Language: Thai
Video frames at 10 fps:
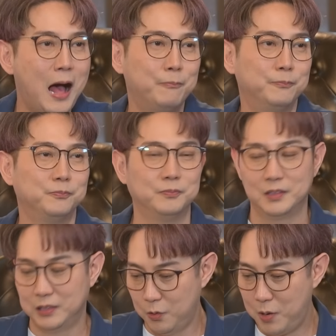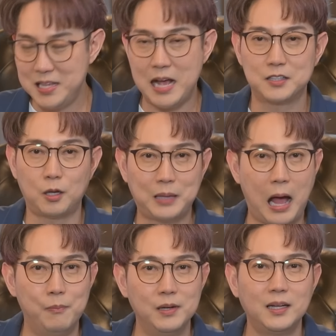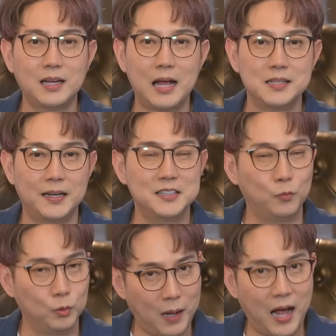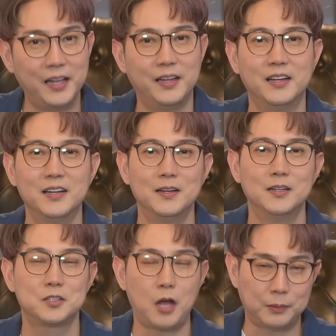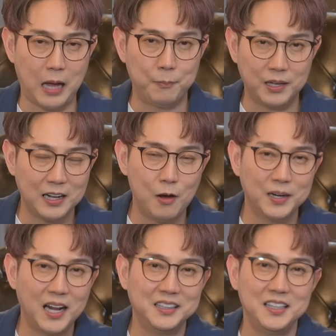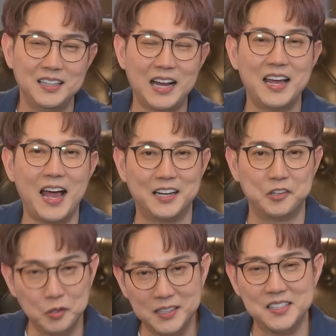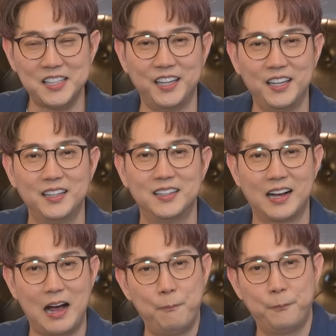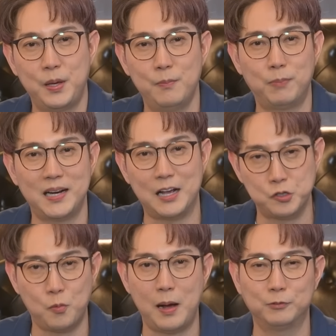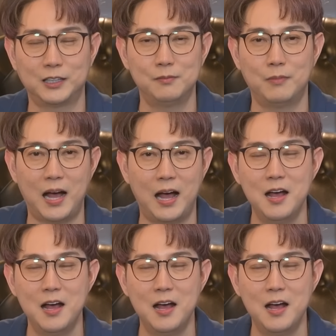พหรือว่าอยากสอบถามเรื่องการใช้สมุนไพรสอบถามกันเข้ามาได้ที่ ไลน์ แอดนกเจ็ดสีนะครับพิมพ์ปัญหาสุขภาพของท่านมา